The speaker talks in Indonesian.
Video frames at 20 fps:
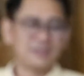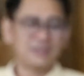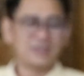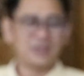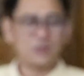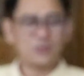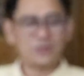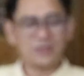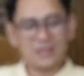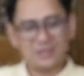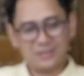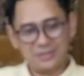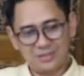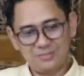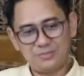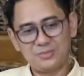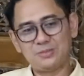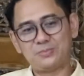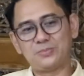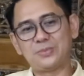kalau kalian
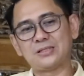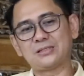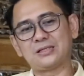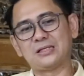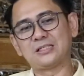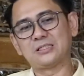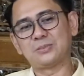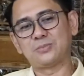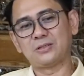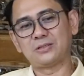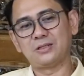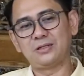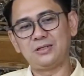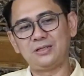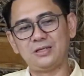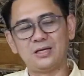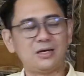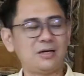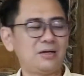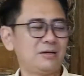melepaskan kesempatan
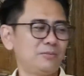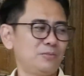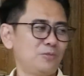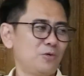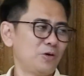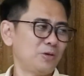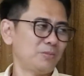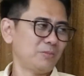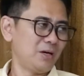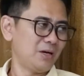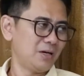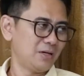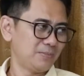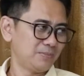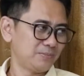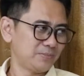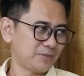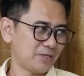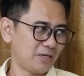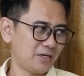ini ya mohon maaf
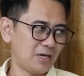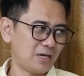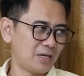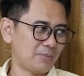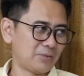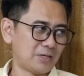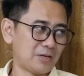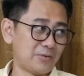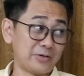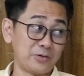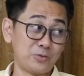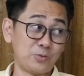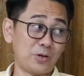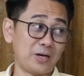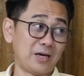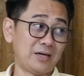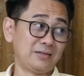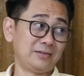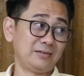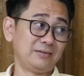saya nggak akan menawarin dua
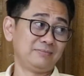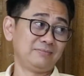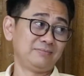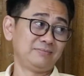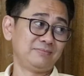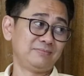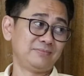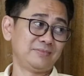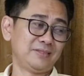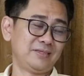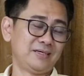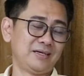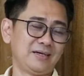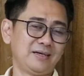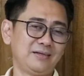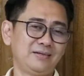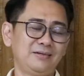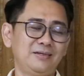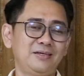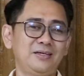kali ya
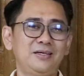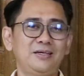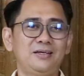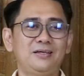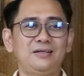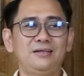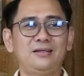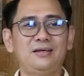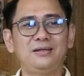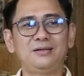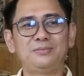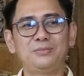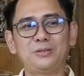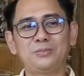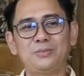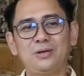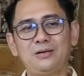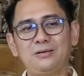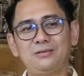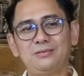kan dan
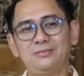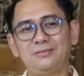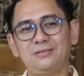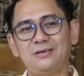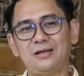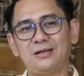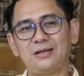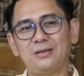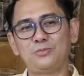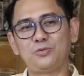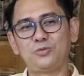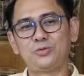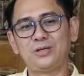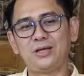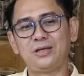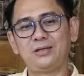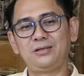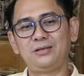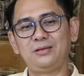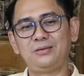memang anak muda
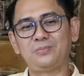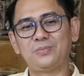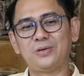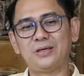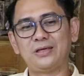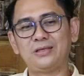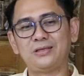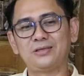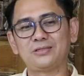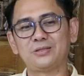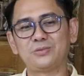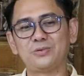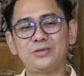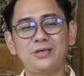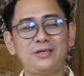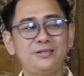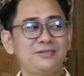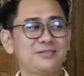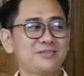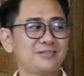ini pengennya
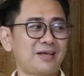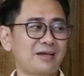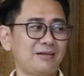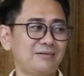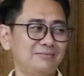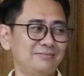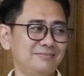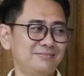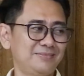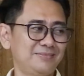serunya instan